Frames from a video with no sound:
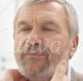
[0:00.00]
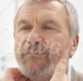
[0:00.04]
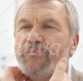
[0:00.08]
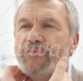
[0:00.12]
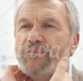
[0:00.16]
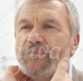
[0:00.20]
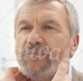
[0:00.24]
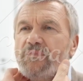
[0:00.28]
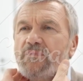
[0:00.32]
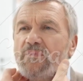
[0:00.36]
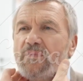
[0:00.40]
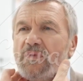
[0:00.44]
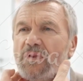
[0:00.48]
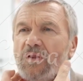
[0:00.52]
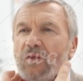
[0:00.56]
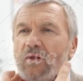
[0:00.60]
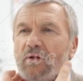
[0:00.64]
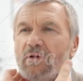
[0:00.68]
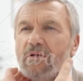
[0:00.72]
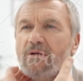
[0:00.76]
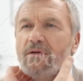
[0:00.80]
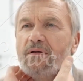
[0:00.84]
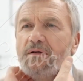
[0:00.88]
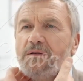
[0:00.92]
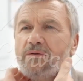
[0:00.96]
de alguma
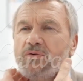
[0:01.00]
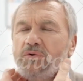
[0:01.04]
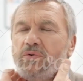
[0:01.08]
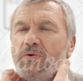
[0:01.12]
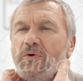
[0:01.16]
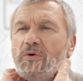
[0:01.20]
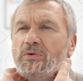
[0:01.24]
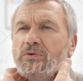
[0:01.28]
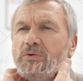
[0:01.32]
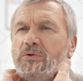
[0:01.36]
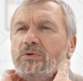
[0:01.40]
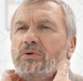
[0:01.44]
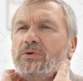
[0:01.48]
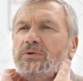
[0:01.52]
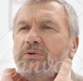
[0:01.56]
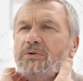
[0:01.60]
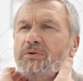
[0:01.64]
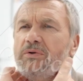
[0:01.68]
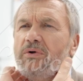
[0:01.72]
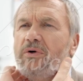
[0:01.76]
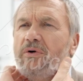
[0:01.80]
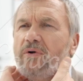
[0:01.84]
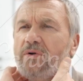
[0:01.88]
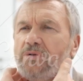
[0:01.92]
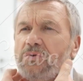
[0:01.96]
remoção de pelos,
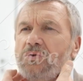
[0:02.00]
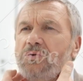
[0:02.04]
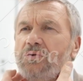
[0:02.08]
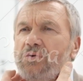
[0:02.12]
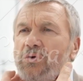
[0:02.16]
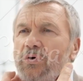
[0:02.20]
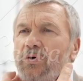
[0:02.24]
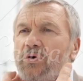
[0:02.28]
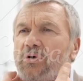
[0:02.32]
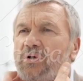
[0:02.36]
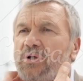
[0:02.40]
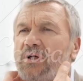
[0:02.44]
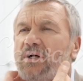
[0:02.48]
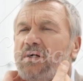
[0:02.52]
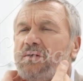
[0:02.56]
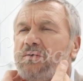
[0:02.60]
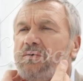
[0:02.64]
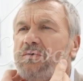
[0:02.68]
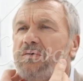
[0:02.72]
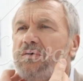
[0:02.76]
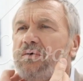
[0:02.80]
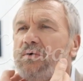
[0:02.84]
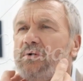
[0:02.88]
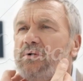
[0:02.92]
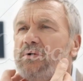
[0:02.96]
o que também pode se
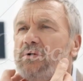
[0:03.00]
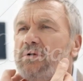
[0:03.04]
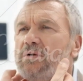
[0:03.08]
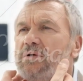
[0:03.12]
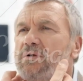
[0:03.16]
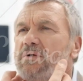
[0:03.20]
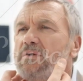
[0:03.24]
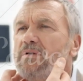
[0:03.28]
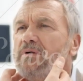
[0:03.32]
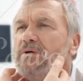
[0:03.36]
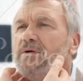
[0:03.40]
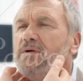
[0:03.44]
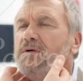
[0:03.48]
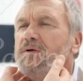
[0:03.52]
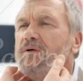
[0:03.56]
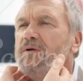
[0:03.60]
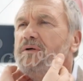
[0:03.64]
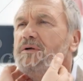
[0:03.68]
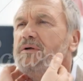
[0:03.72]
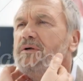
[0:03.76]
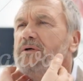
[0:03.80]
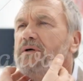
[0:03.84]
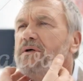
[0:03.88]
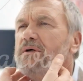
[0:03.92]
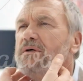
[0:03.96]
causar o
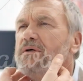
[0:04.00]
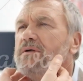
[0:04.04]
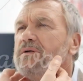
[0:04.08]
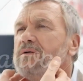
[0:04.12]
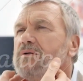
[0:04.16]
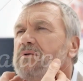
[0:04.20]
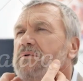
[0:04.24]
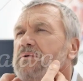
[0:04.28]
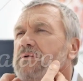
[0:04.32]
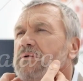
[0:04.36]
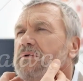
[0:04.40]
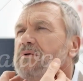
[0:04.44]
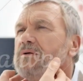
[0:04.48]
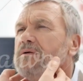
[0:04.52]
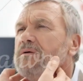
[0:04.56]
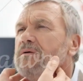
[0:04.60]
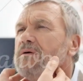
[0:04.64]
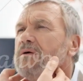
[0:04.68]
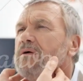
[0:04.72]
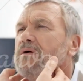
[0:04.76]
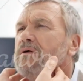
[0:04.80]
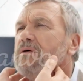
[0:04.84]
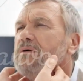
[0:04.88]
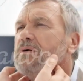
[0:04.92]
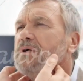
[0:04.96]
aumento dos
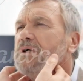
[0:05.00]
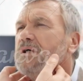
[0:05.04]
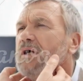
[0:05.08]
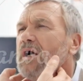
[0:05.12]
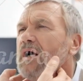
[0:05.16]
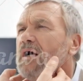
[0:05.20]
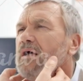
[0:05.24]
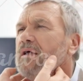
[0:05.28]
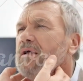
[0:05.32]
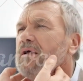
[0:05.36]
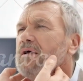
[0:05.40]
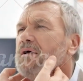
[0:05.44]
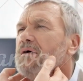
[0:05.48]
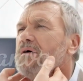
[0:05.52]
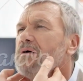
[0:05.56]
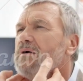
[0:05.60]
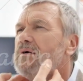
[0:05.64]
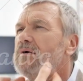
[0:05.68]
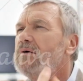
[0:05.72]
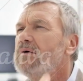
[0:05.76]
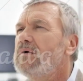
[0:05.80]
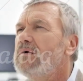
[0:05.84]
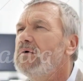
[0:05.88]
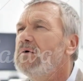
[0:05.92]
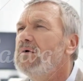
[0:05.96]
linfonoides, tá
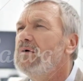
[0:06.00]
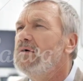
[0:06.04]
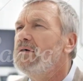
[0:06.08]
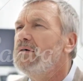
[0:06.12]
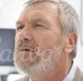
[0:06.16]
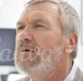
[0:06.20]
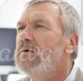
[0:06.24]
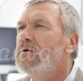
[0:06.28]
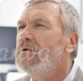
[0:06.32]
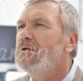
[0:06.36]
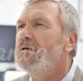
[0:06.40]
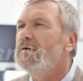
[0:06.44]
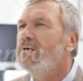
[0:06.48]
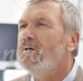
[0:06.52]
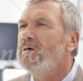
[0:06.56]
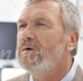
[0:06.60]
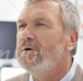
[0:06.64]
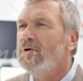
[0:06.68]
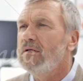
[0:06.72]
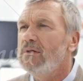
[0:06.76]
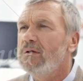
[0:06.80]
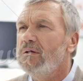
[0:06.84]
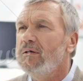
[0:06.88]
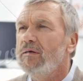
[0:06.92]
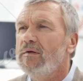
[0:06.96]
bom? Em outras
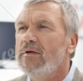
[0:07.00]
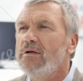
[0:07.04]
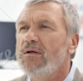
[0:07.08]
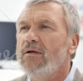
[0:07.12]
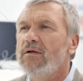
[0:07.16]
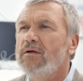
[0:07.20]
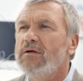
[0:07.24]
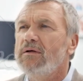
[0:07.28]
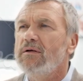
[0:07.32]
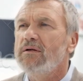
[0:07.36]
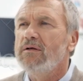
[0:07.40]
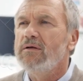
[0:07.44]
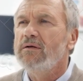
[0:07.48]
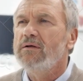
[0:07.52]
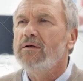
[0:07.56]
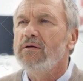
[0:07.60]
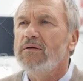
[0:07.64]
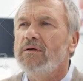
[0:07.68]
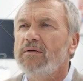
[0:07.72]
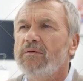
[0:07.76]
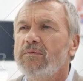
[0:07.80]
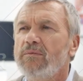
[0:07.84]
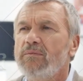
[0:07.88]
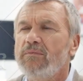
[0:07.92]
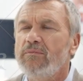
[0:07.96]
regiões
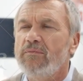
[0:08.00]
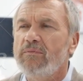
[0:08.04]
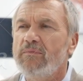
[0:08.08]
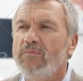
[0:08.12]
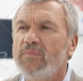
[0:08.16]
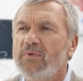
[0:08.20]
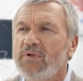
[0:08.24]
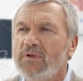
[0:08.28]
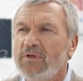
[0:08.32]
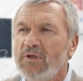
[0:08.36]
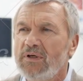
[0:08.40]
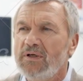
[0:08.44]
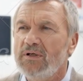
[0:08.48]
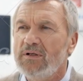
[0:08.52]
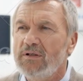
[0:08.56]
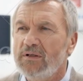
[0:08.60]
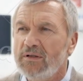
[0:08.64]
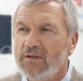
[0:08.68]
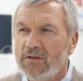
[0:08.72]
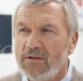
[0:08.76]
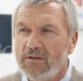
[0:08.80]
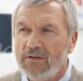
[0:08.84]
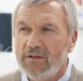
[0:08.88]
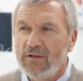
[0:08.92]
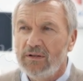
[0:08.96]
também pode
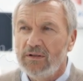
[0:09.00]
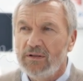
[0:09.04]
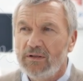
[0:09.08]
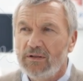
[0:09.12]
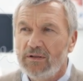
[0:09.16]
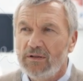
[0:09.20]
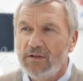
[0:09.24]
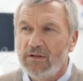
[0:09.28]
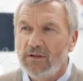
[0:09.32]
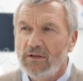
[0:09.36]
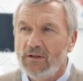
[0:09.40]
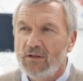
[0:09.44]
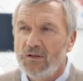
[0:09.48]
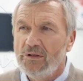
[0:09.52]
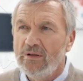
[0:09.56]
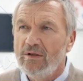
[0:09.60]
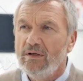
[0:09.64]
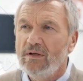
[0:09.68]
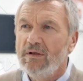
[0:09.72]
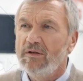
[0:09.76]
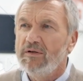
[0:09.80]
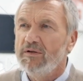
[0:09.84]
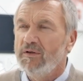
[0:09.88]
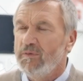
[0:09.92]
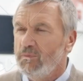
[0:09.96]
apresentar os glândulos
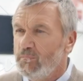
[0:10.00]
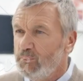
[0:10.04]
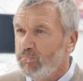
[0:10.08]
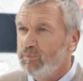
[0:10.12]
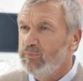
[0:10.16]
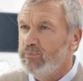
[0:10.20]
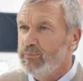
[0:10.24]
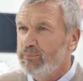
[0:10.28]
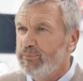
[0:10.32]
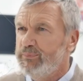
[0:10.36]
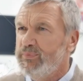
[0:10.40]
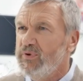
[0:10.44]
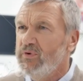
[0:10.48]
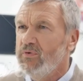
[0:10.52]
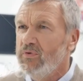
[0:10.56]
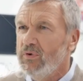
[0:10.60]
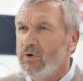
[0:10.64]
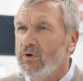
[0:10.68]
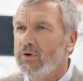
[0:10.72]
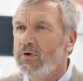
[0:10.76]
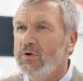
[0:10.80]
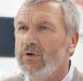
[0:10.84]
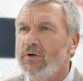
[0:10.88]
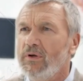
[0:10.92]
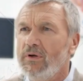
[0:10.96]
linfáticos
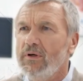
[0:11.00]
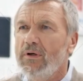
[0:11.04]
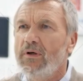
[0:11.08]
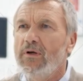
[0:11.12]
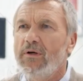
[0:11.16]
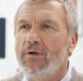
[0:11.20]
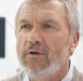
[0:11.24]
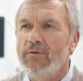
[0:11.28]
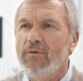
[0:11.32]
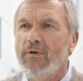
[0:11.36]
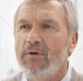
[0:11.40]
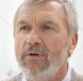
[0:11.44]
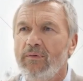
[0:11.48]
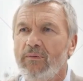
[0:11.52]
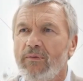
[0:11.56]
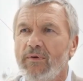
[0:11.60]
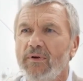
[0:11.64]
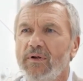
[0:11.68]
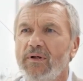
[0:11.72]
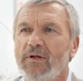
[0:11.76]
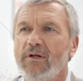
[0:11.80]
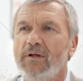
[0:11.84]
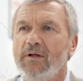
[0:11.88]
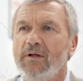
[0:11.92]
aumentados, entretanto,